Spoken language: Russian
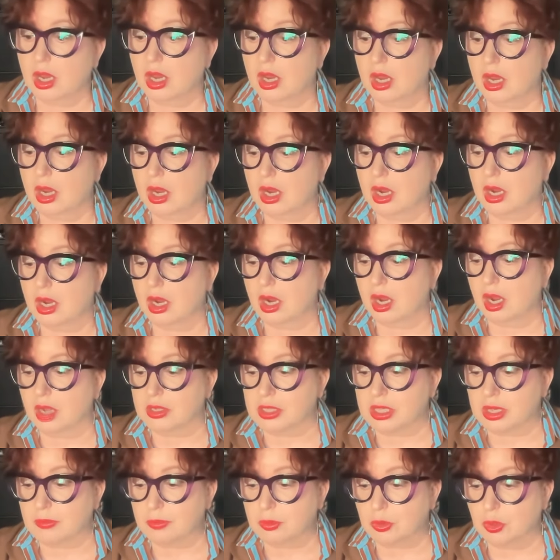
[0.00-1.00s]
а,
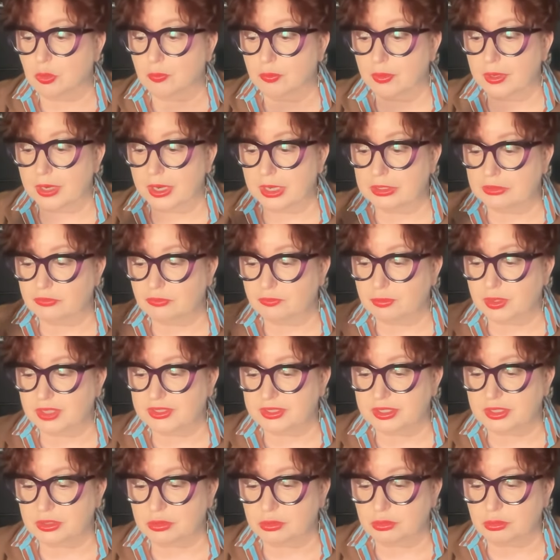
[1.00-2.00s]
они покупают в
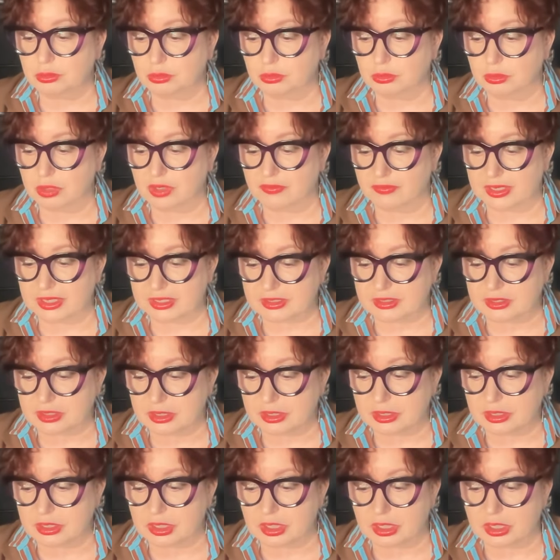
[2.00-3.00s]
ипотеку
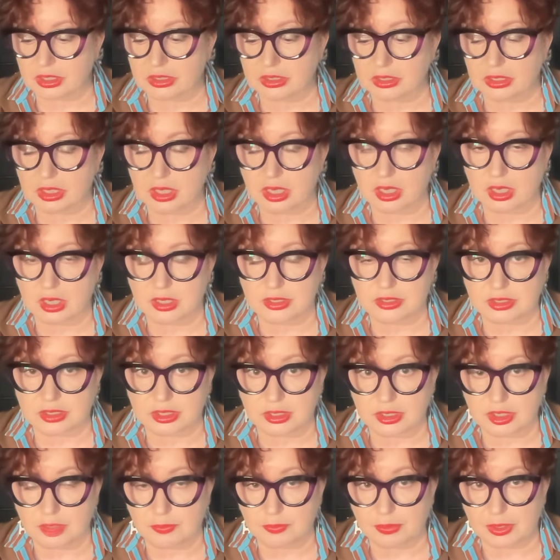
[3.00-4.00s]
квартиры на
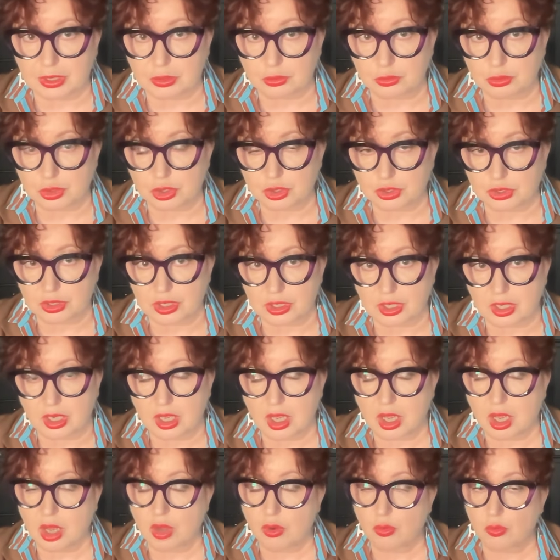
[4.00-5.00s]
деньги, полученные